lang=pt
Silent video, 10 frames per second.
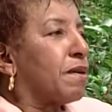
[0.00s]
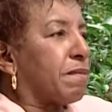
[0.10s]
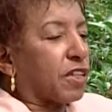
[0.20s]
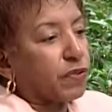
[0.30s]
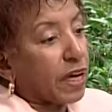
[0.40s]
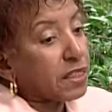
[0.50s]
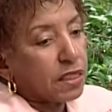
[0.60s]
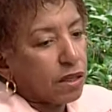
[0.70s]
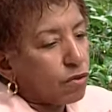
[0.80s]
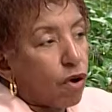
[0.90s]
Mas foi
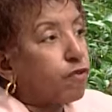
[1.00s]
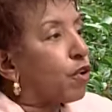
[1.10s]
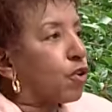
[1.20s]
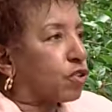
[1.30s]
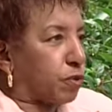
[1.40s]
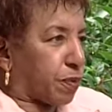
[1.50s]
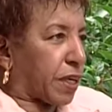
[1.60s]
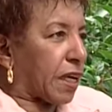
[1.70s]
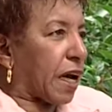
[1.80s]
assim um alvoroço, porque